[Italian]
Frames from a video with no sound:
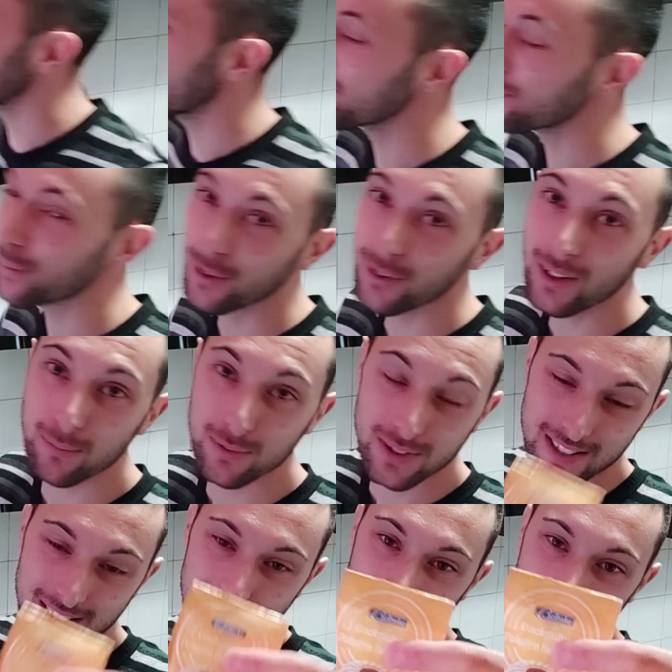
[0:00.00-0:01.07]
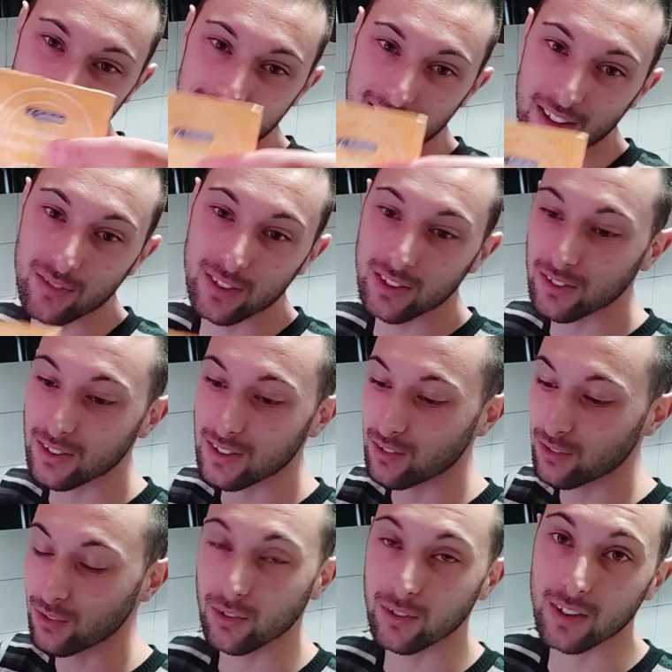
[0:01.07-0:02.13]
E poi una bustina di lievito che
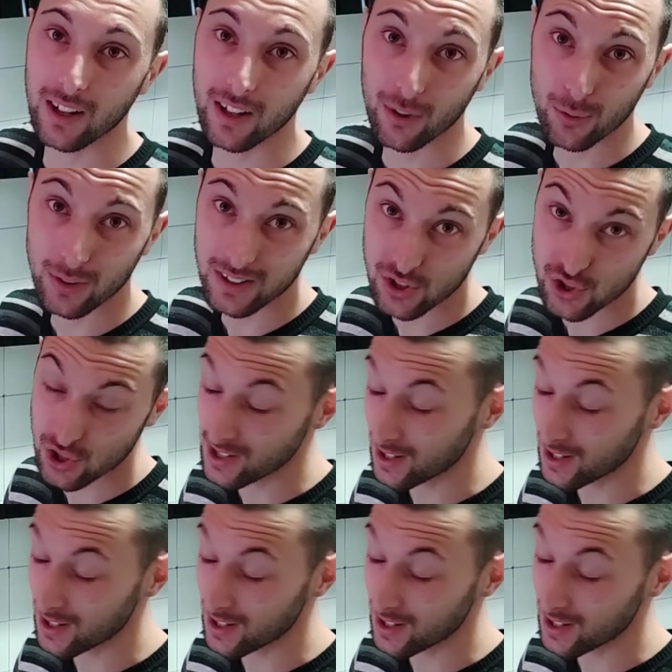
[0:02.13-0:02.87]
sono da 15